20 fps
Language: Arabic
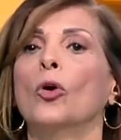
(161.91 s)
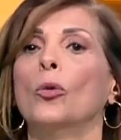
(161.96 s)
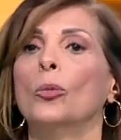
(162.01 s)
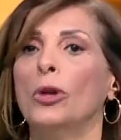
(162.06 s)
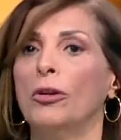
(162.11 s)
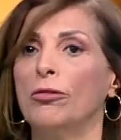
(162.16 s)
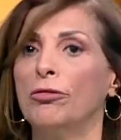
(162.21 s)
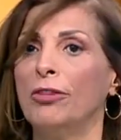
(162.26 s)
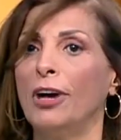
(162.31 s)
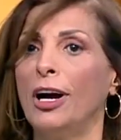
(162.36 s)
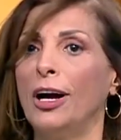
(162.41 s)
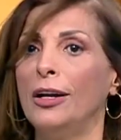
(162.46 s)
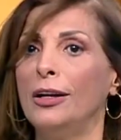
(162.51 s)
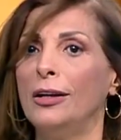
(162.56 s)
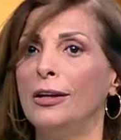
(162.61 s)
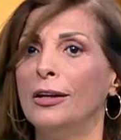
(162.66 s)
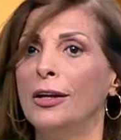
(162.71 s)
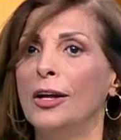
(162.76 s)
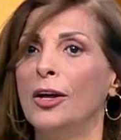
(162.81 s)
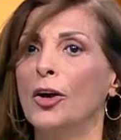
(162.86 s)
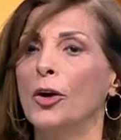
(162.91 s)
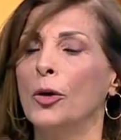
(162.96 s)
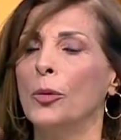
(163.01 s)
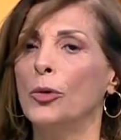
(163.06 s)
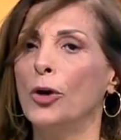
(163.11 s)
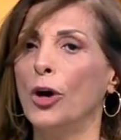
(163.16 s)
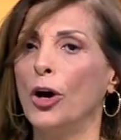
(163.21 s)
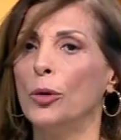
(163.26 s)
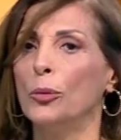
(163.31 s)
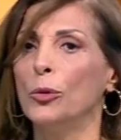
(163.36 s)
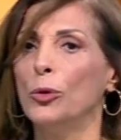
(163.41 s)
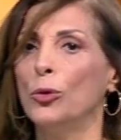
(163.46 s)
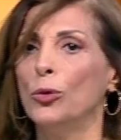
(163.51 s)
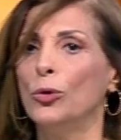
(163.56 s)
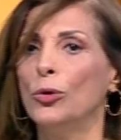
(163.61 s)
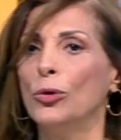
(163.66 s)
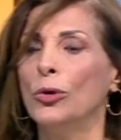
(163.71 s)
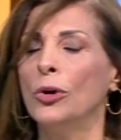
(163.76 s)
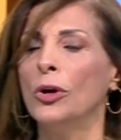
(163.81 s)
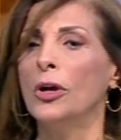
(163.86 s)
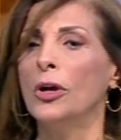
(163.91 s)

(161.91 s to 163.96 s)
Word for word: بالفعل بيحملوه